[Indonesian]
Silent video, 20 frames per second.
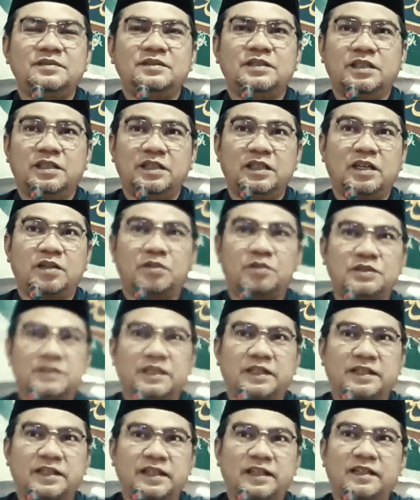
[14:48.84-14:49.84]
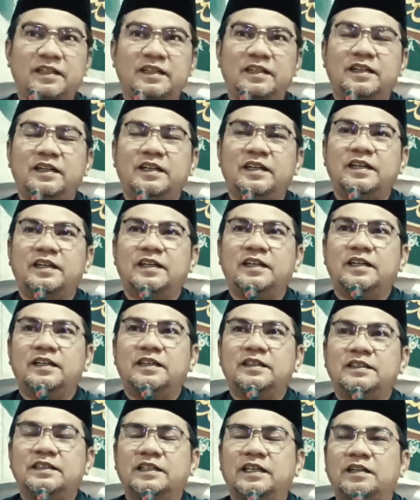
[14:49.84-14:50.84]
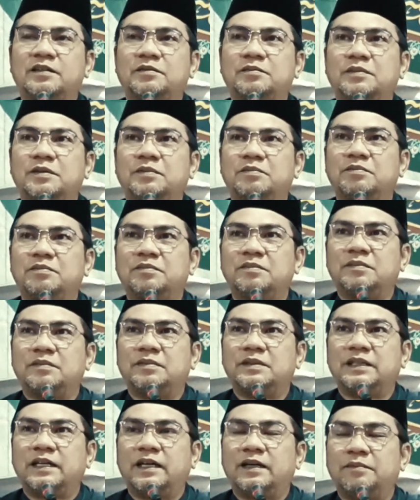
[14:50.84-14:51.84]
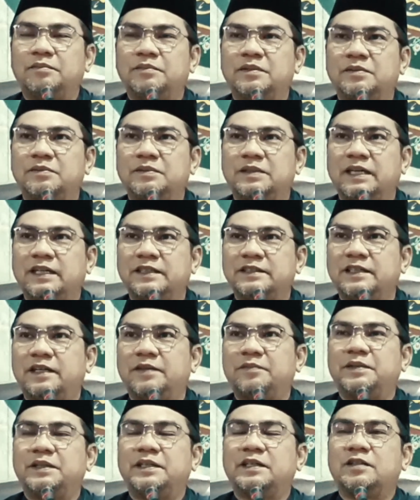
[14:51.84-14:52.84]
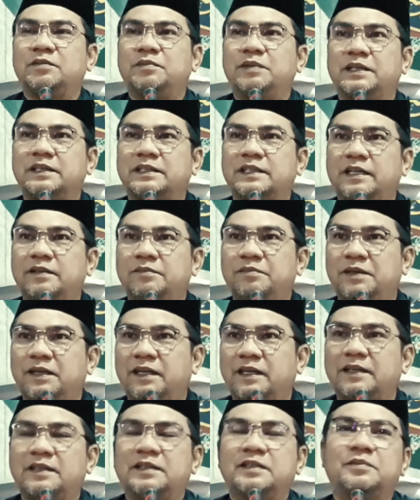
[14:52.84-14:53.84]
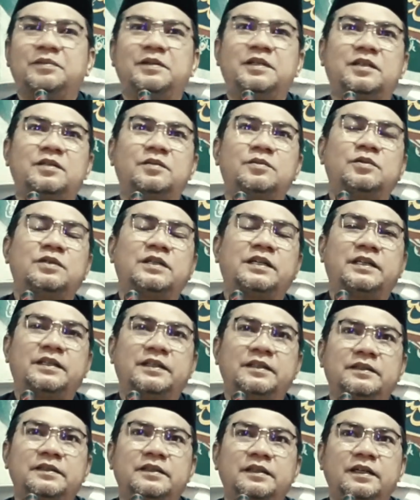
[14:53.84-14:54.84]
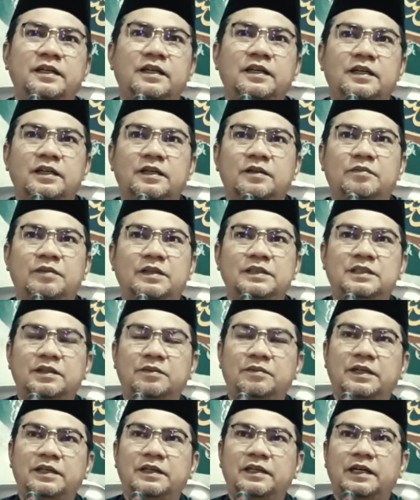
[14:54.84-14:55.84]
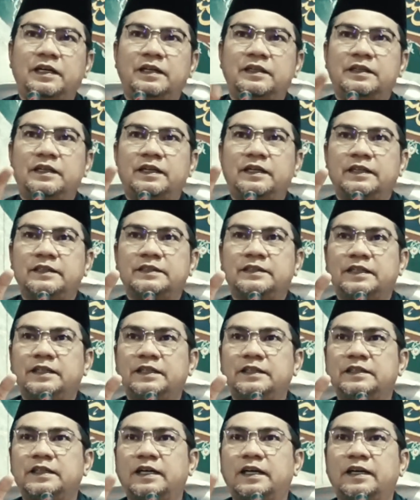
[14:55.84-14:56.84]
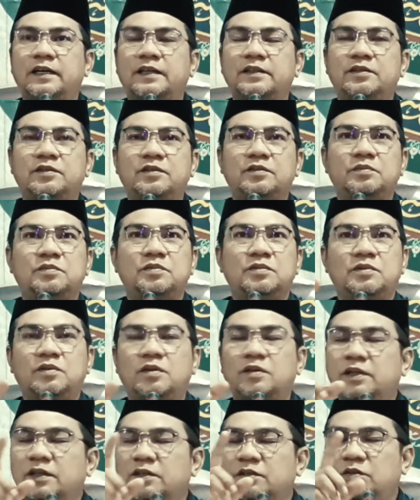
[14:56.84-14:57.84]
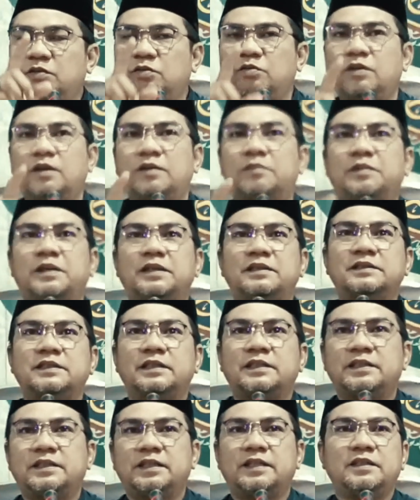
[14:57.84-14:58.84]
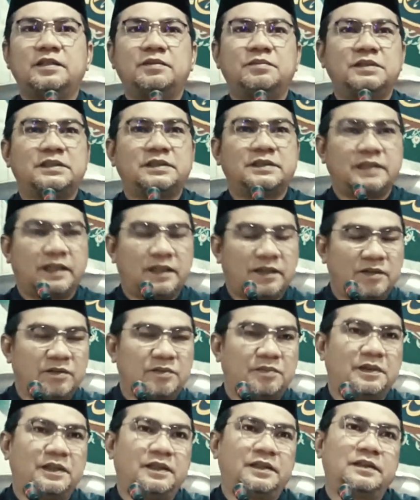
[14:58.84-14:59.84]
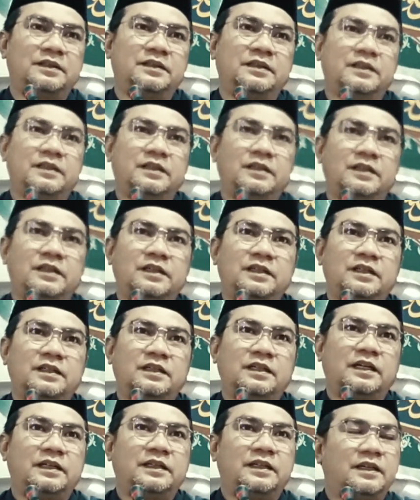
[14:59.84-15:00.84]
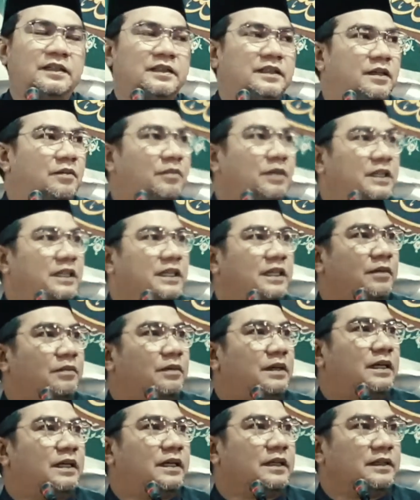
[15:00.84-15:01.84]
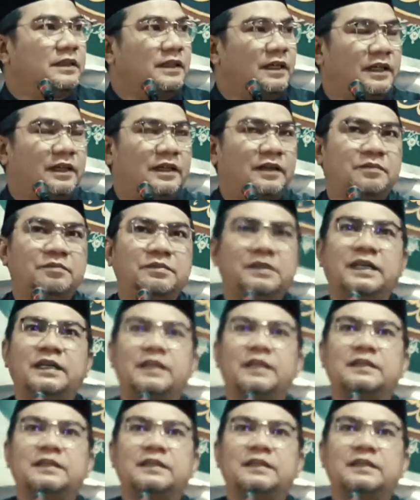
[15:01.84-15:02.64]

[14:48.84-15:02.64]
jadi harus ada yang mengajak pada kebaikan melarang kepada kemungkaran macam anak-anak yang jadi jahat tuh bu orang tua peran sertanya besar tuh pak kadang dia mendiamkan aja biar